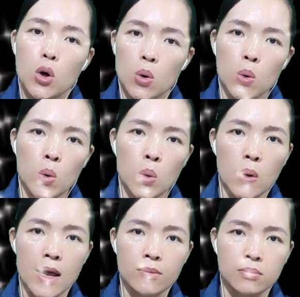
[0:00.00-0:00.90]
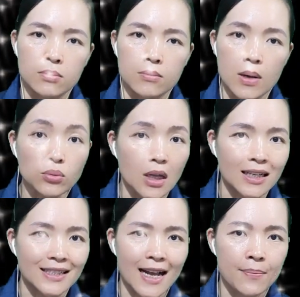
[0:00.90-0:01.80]
Cụ Lộc bỗng thở
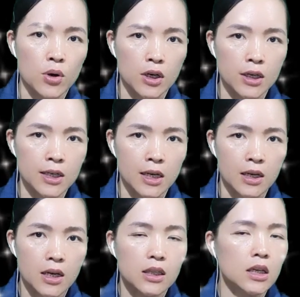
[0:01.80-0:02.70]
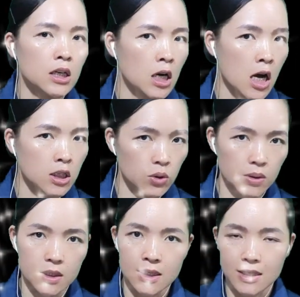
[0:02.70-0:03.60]
ra một hơi, tựa chút
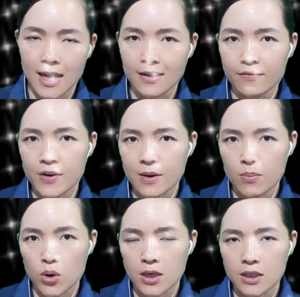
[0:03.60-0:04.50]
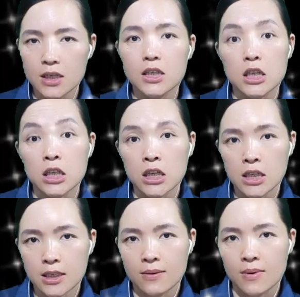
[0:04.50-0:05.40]
được gánh phiền muộn chất chứa
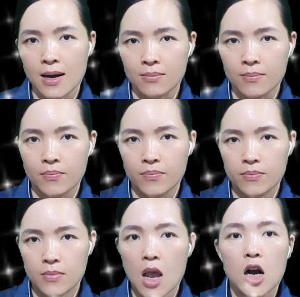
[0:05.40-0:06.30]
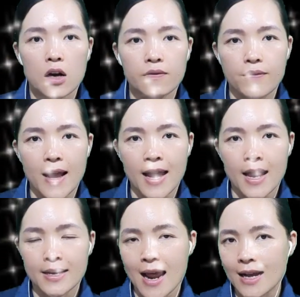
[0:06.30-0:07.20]
trong lòng. Có
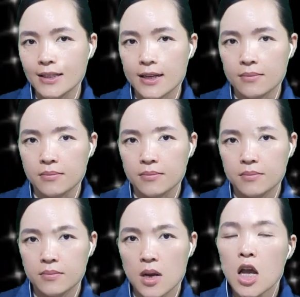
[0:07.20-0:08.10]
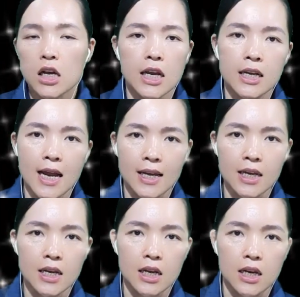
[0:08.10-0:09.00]
vẻ đã xong. Khi
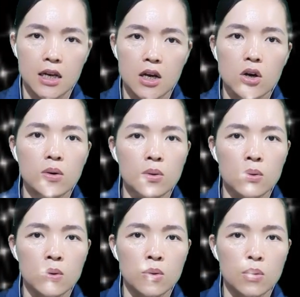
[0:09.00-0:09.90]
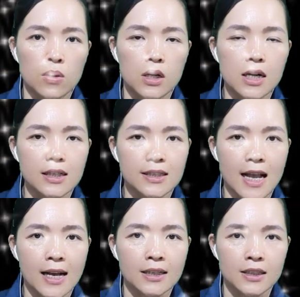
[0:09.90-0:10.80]
nãy, cụ ngước
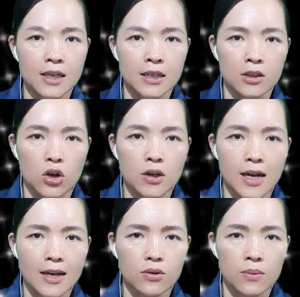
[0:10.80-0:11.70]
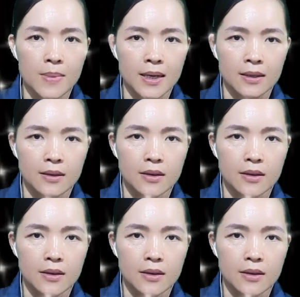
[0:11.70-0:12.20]
sang nhìn con gái của mình,